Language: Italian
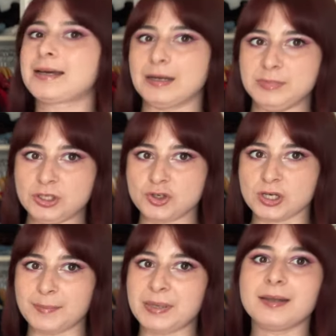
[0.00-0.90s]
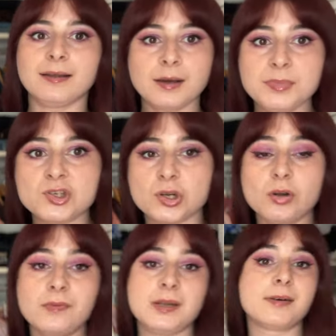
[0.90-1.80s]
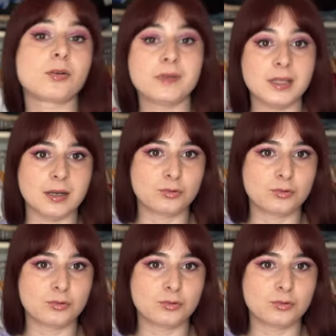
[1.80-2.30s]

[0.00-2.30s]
camicie, perché le camicie non ve le farò vedere